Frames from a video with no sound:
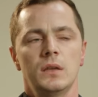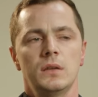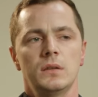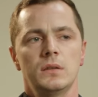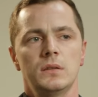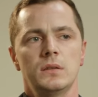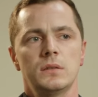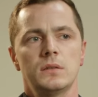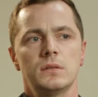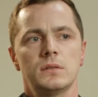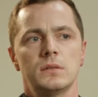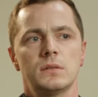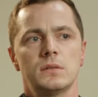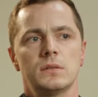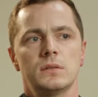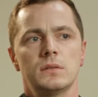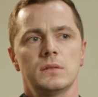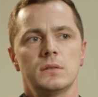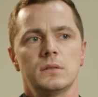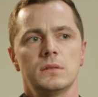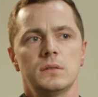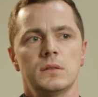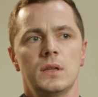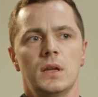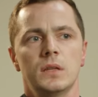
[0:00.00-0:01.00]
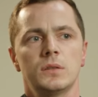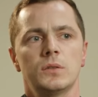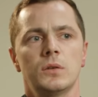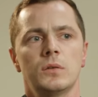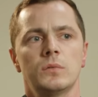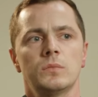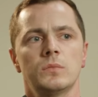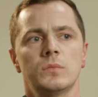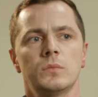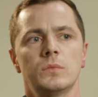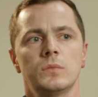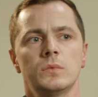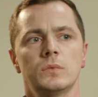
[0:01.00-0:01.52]
y, z
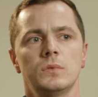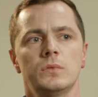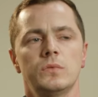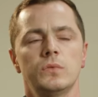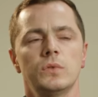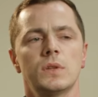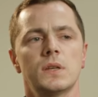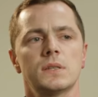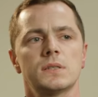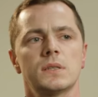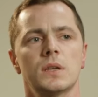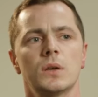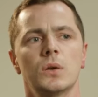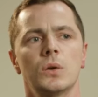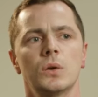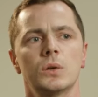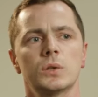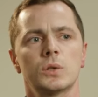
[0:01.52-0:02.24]
datą 12